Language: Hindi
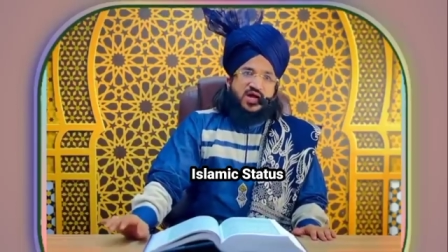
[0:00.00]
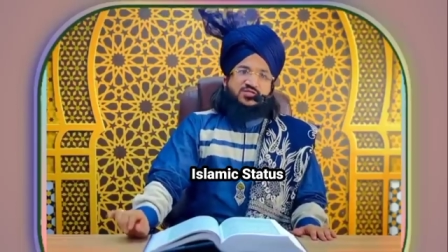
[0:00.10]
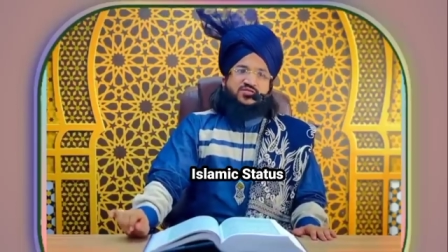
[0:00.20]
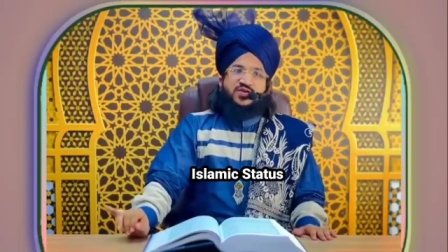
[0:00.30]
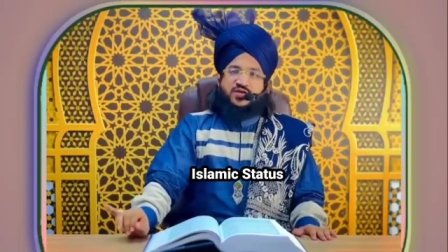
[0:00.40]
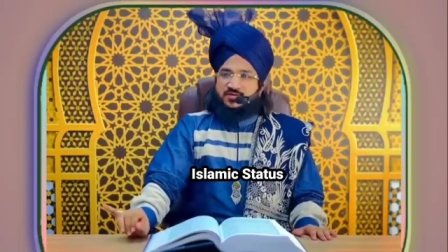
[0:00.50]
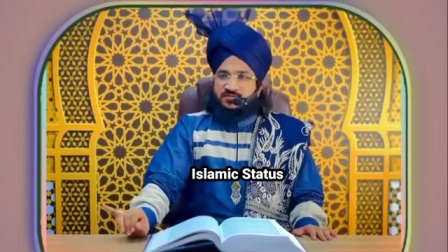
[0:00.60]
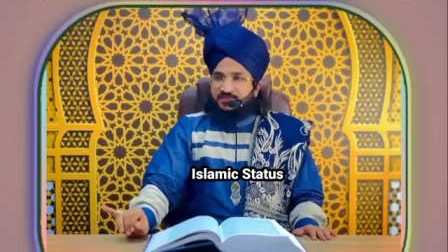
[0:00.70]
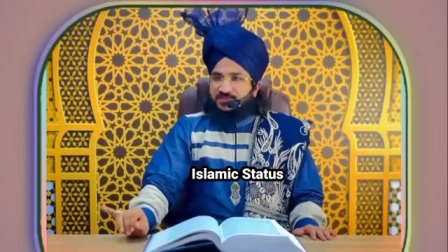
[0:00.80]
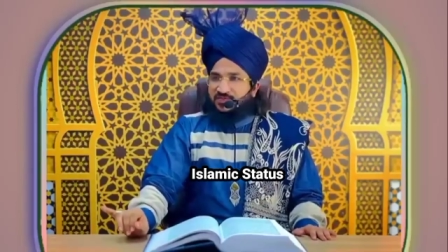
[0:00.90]

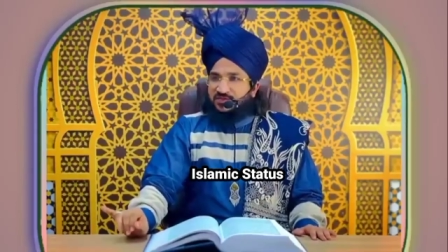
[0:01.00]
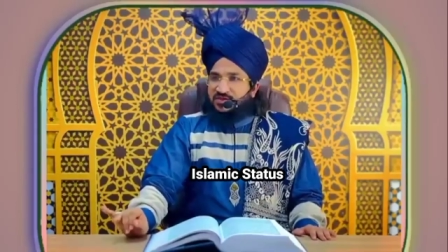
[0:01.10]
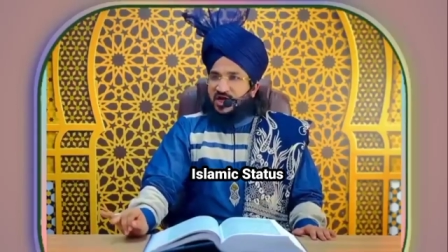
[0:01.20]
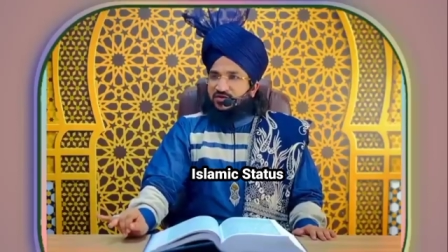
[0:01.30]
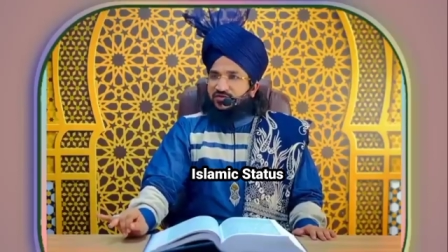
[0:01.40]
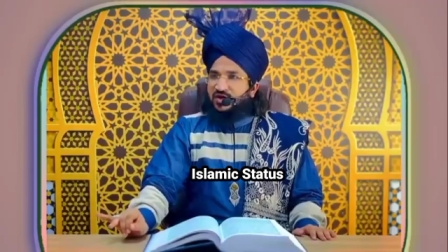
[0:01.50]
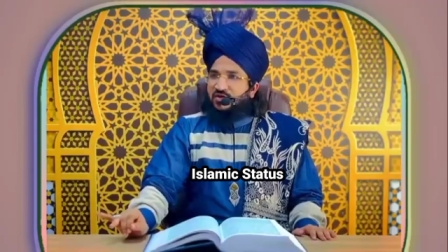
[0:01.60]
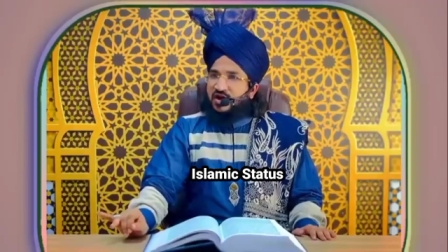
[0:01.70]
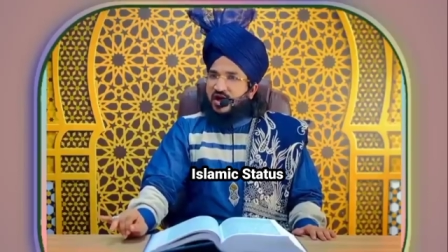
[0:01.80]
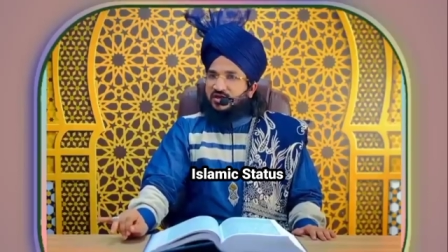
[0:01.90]
सातवें सातवीं
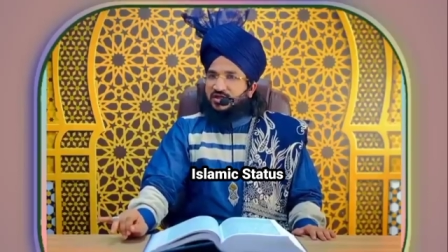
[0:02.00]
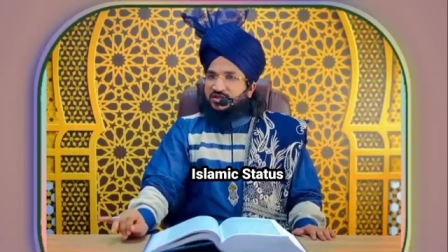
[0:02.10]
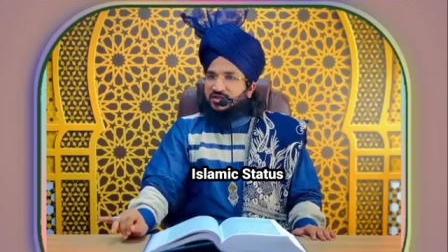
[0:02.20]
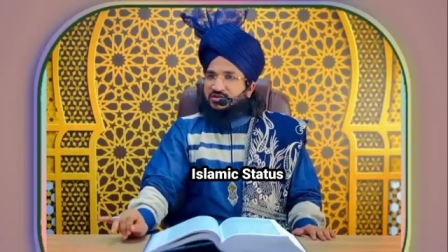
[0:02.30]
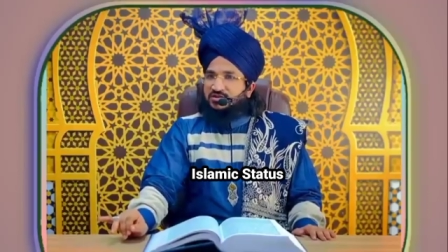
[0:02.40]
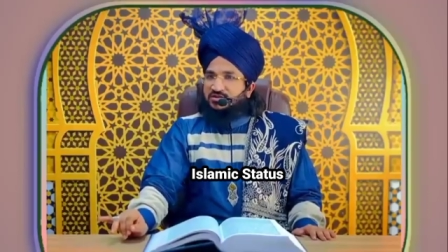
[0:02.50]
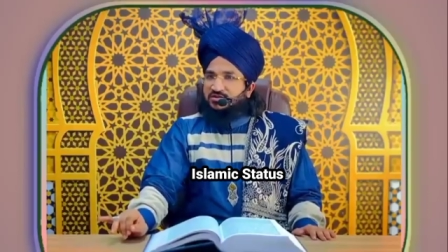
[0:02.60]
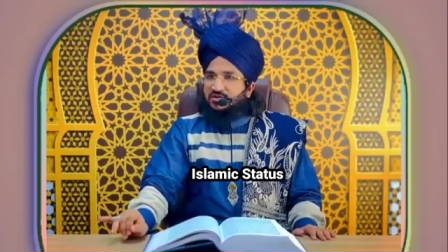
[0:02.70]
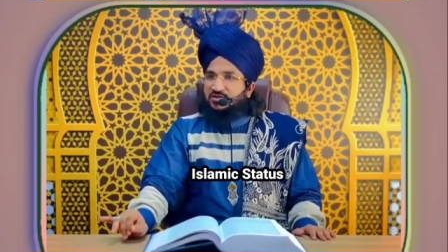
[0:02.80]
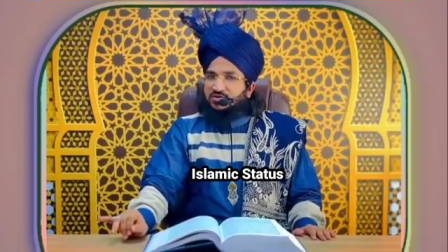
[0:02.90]
और आखिरी चीज़
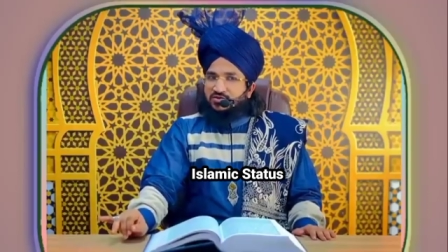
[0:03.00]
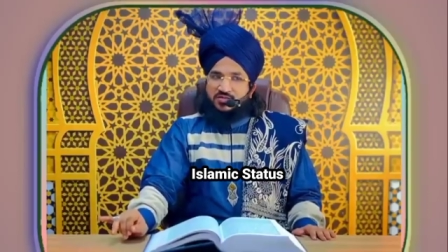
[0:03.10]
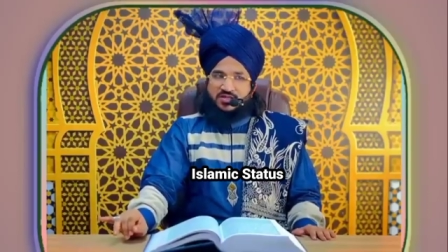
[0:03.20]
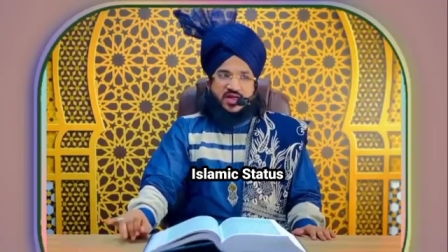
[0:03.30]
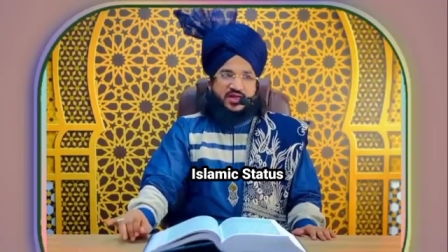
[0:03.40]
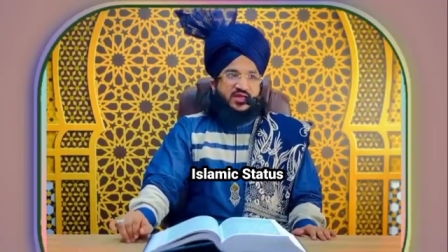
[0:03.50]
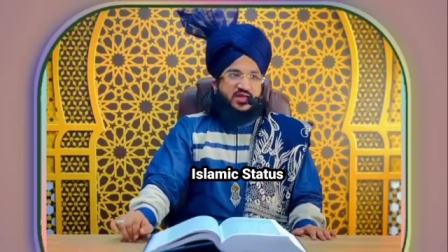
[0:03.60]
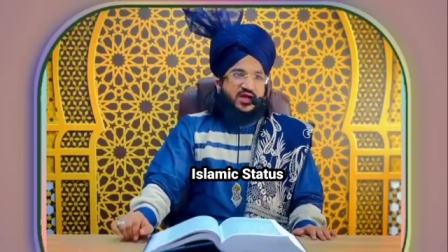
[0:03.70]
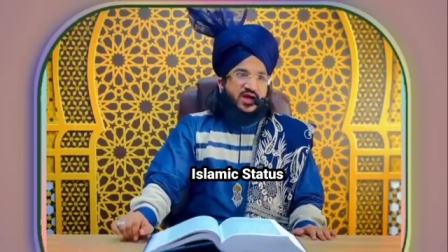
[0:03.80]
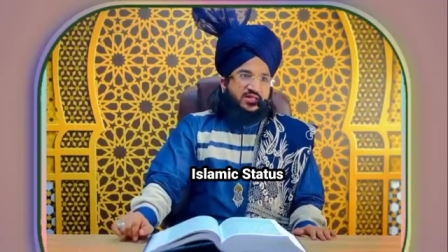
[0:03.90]
जो बताई
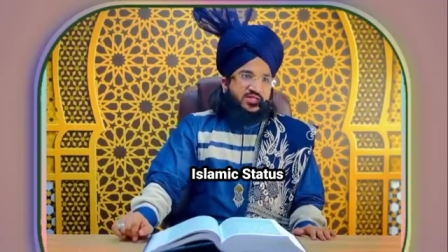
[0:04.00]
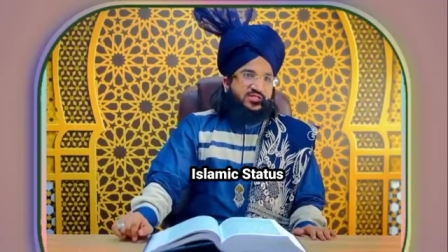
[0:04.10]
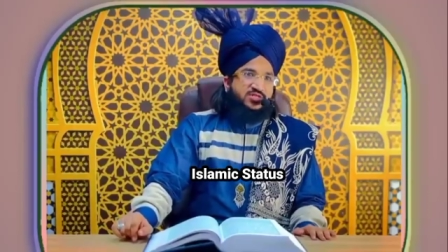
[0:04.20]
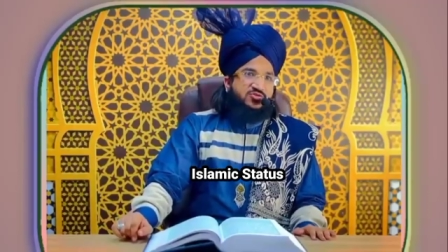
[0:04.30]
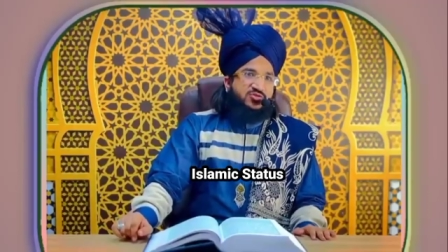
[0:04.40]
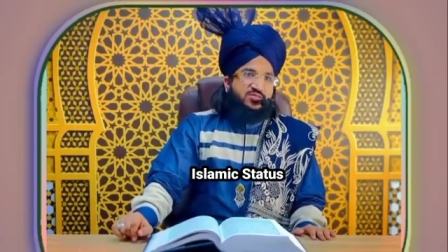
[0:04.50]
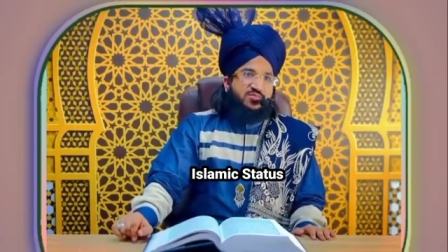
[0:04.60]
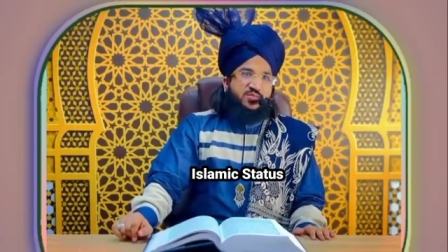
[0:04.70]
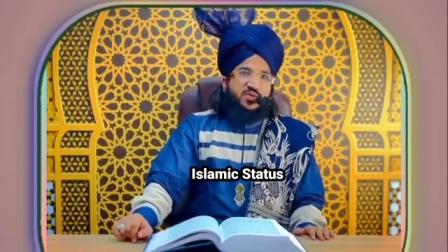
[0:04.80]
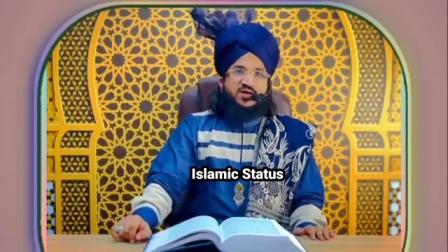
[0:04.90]
गई अदीस की रोशनी
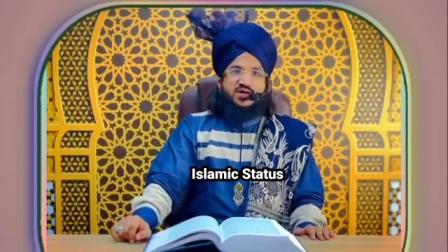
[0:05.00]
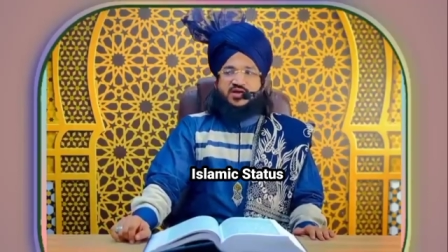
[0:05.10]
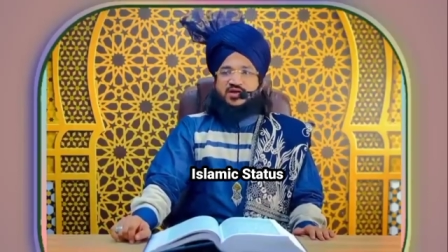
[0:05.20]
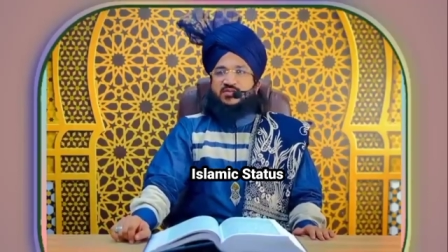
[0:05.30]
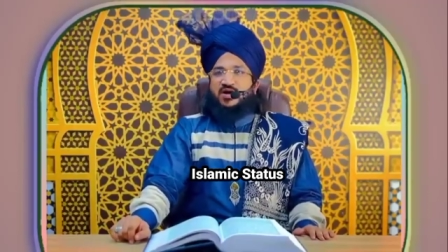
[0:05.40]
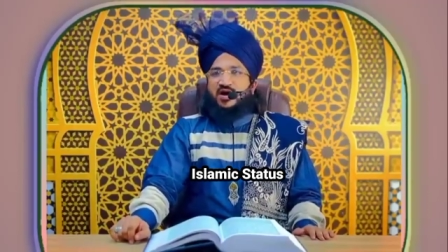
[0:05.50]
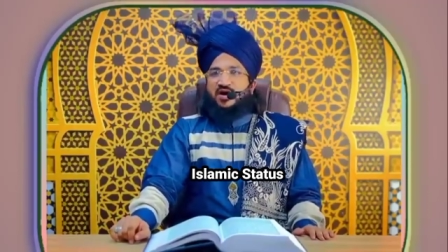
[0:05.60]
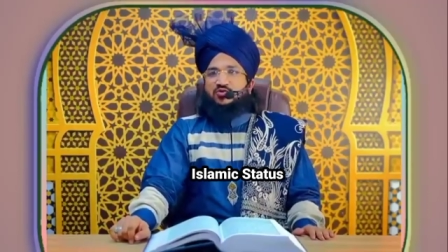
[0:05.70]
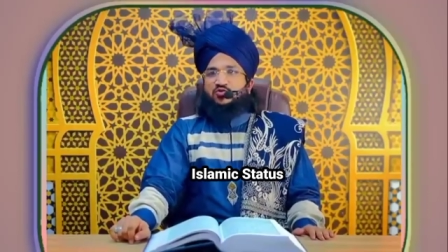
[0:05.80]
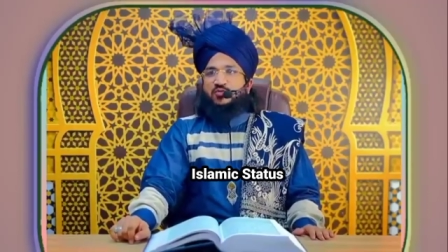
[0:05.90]
में मरने के
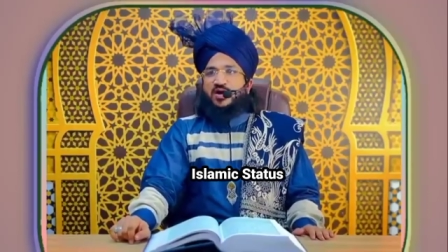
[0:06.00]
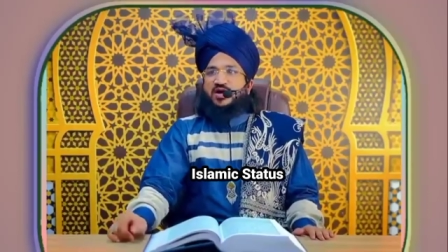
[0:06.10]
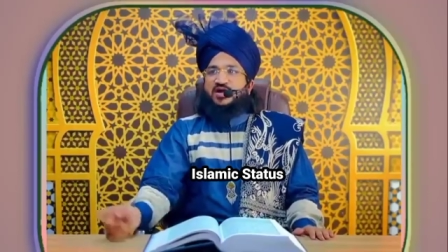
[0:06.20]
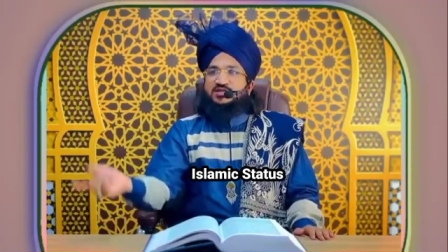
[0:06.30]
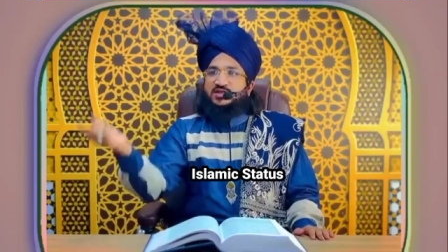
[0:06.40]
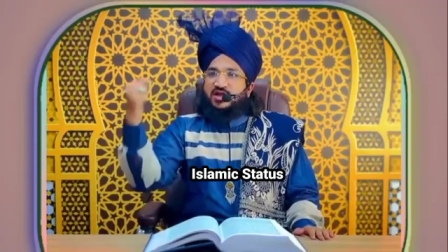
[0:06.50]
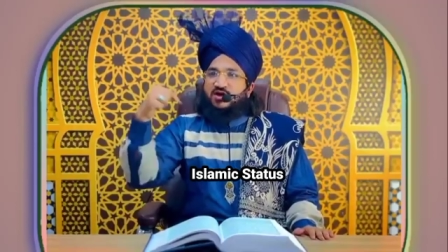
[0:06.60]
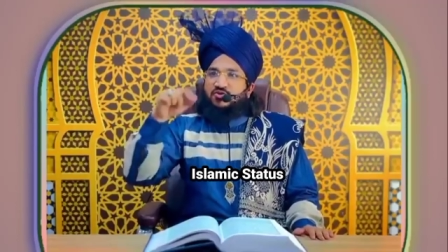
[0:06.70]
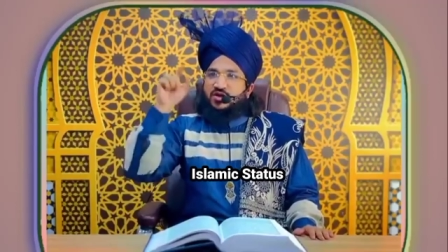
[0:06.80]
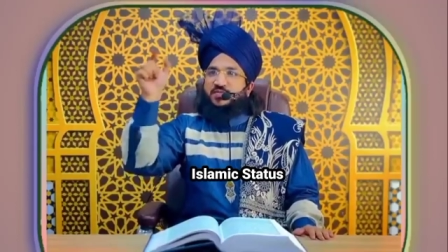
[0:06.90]
बाद दोबारा
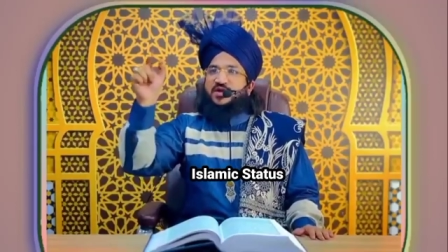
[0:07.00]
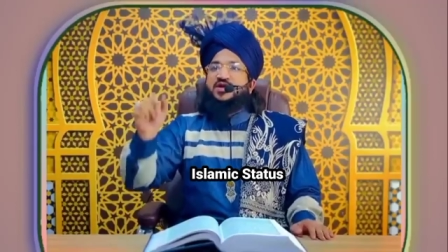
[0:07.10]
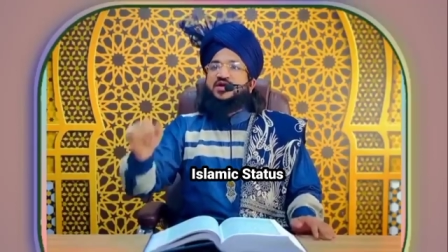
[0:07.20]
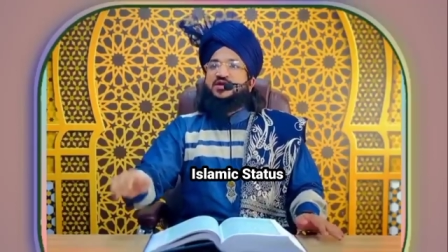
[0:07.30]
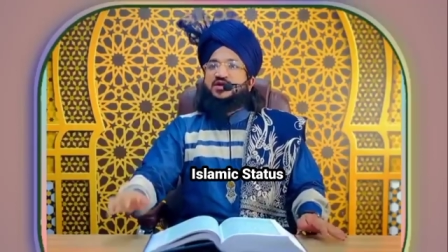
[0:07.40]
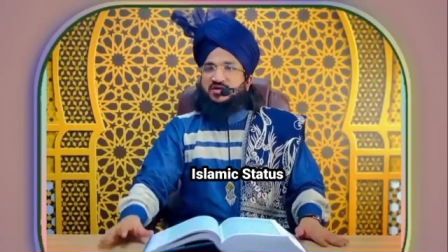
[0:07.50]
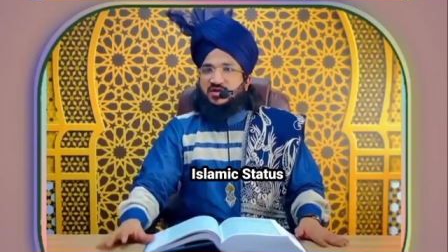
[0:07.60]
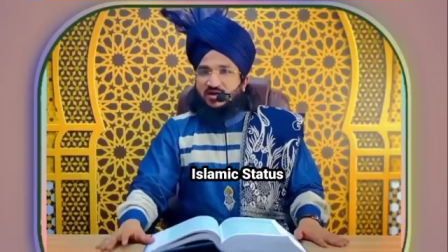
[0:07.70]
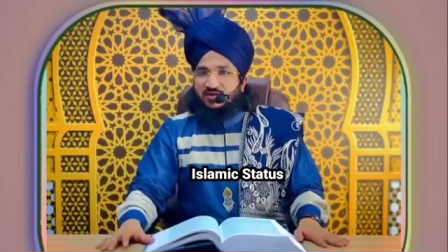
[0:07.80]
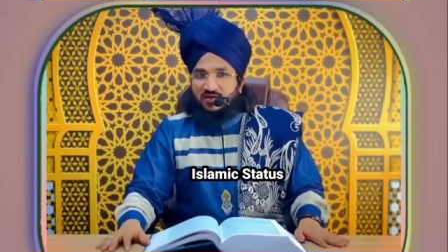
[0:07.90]
ज़िंदा होने पर यकीन
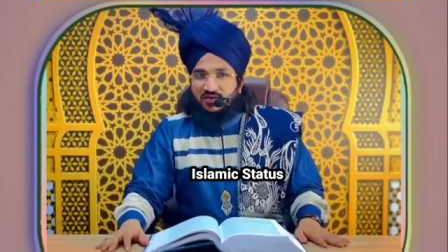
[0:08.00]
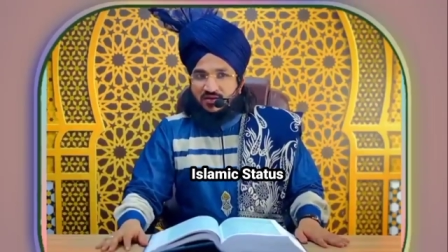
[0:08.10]
रखना